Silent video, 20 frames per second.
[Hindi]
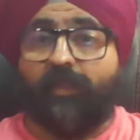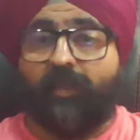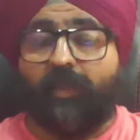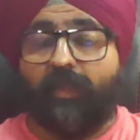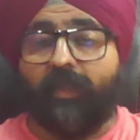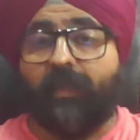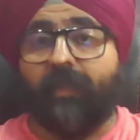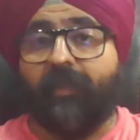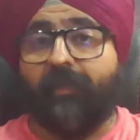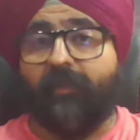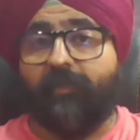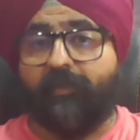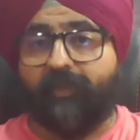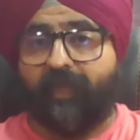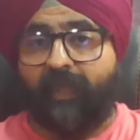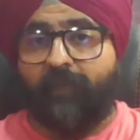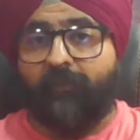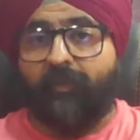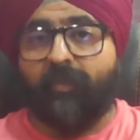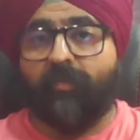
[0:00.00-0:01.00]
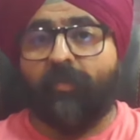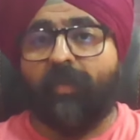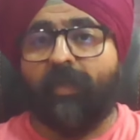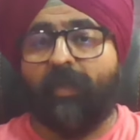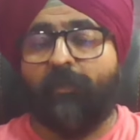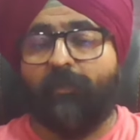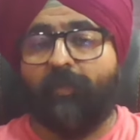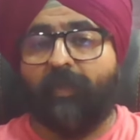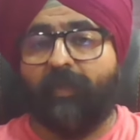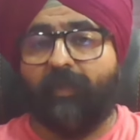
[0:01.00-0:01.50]
ताकि टाइमली जो है
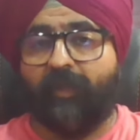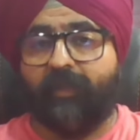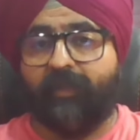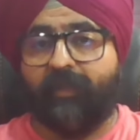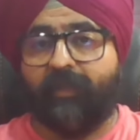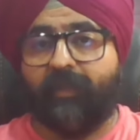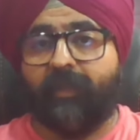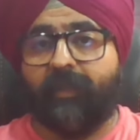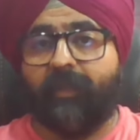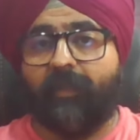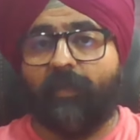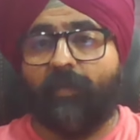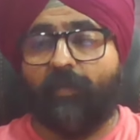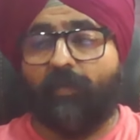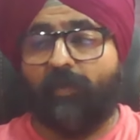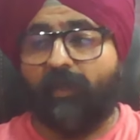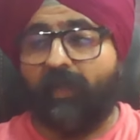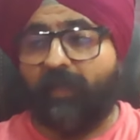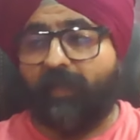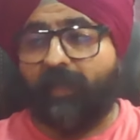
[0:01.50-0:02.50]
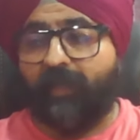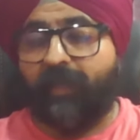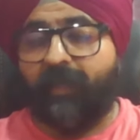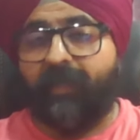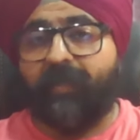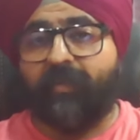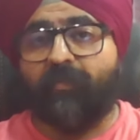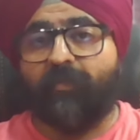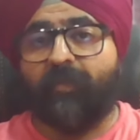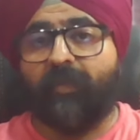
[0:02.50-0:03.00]
रिप्लाई आ सके और ये
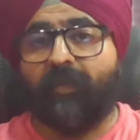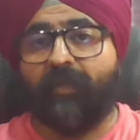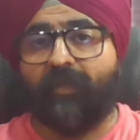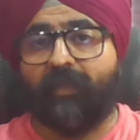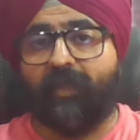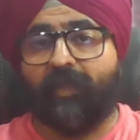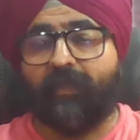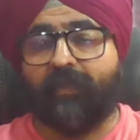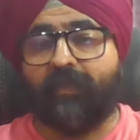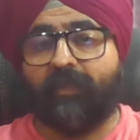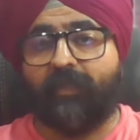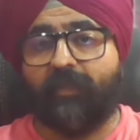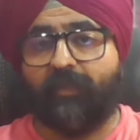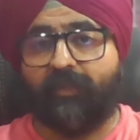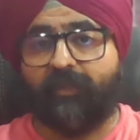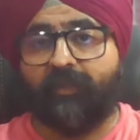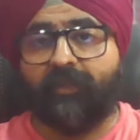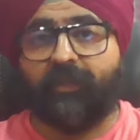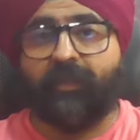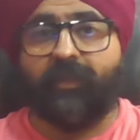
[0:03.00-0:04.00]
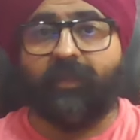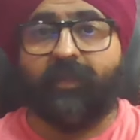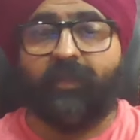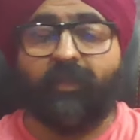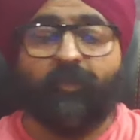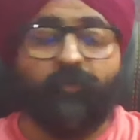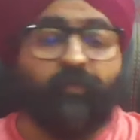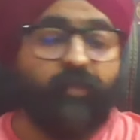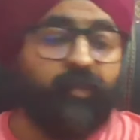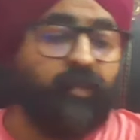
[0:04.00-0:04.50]
गाइडलाइंस जो है खासकर कंसर्न है
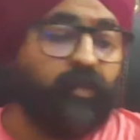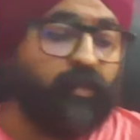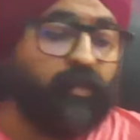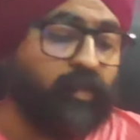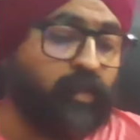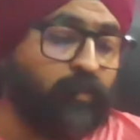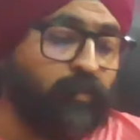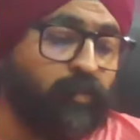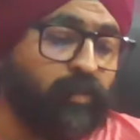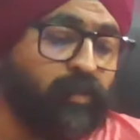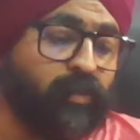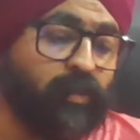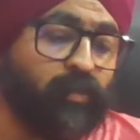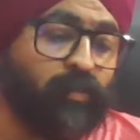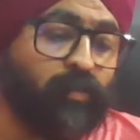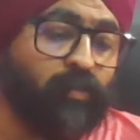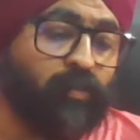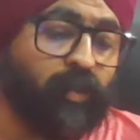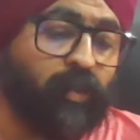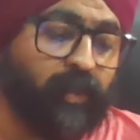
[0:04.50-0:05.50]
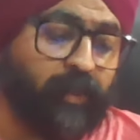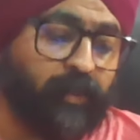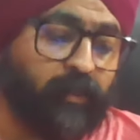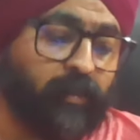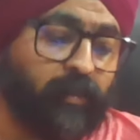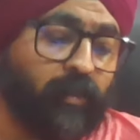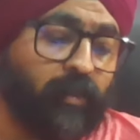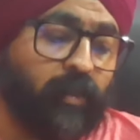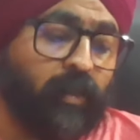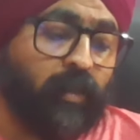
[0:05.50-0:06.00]
विद द कमर्शियल कोर्ट
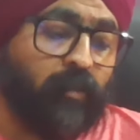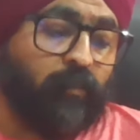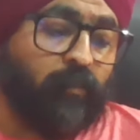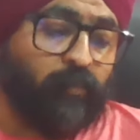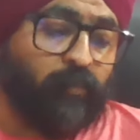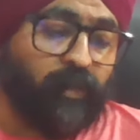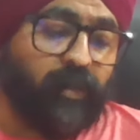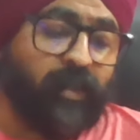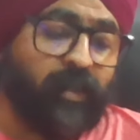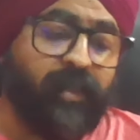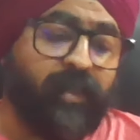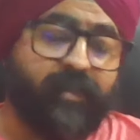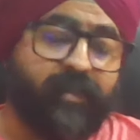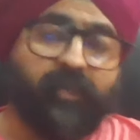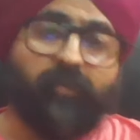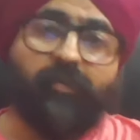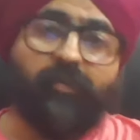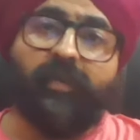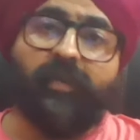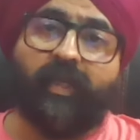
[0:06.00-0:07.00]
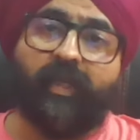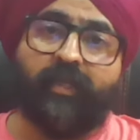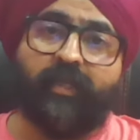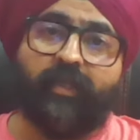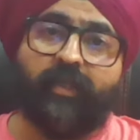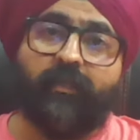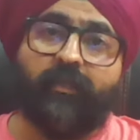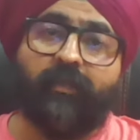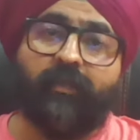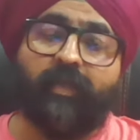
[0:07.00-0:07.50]
एक्ट बट ऐसी कोई
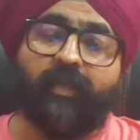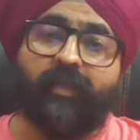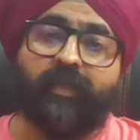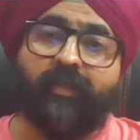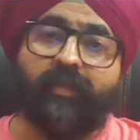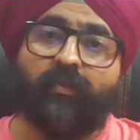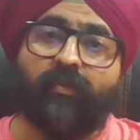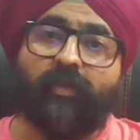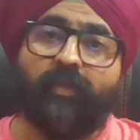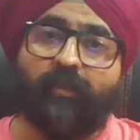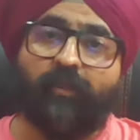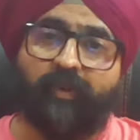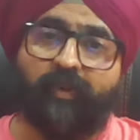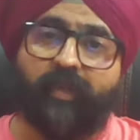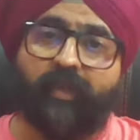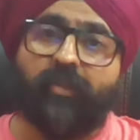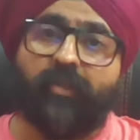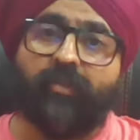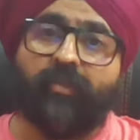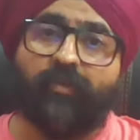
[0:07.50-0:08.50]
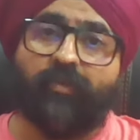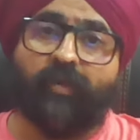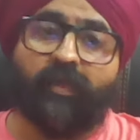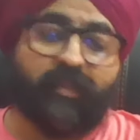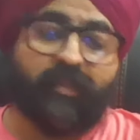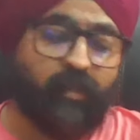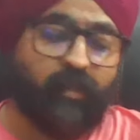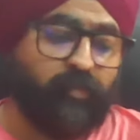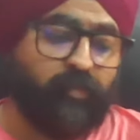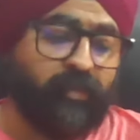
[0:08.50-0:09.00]
डायरेक्शन या ऐसी कोई लिमिटेशन जो
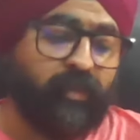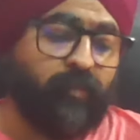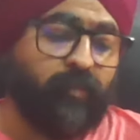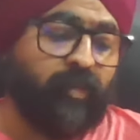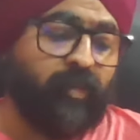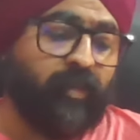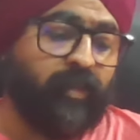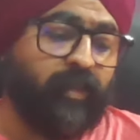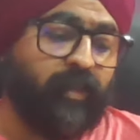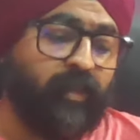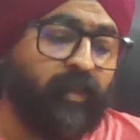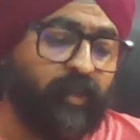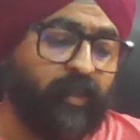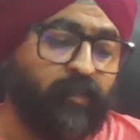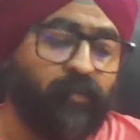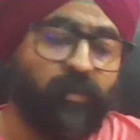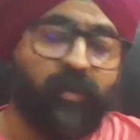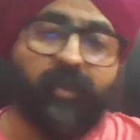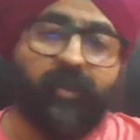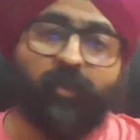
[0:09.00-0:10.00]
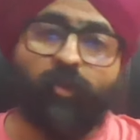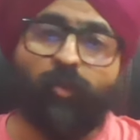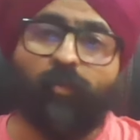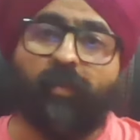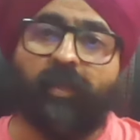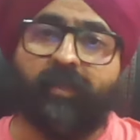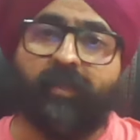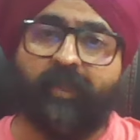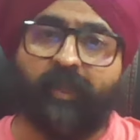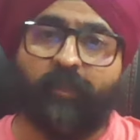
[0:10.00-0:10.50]
है सीपीसी में नहीं है इवन हिंदू
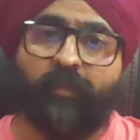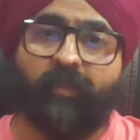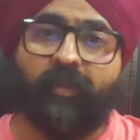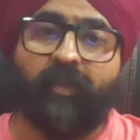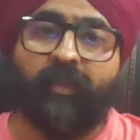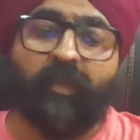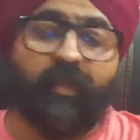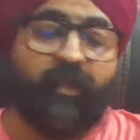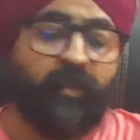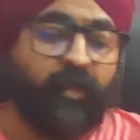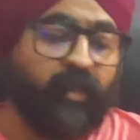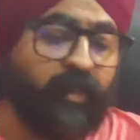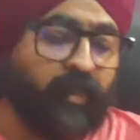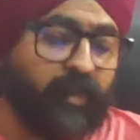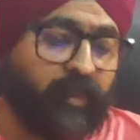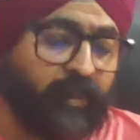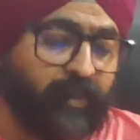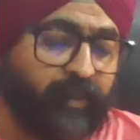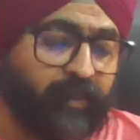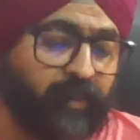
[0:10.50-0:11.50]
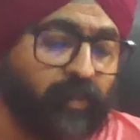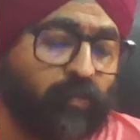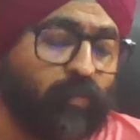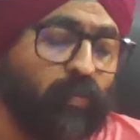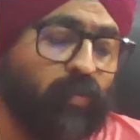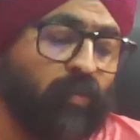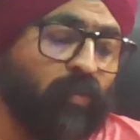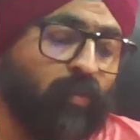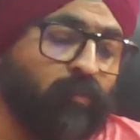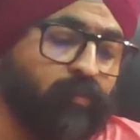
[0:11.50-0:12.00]
मैरिज एक्ट में नहीं है ऐसा
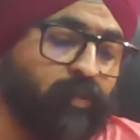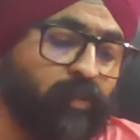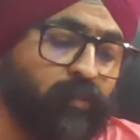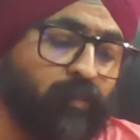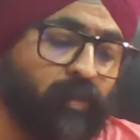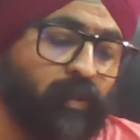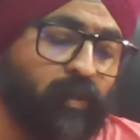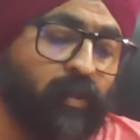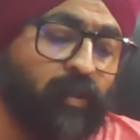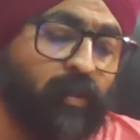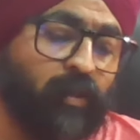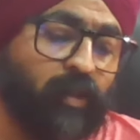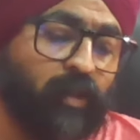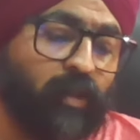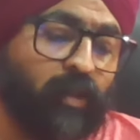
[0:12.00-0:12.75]
कोर्ट ने ऑब्जर्व करा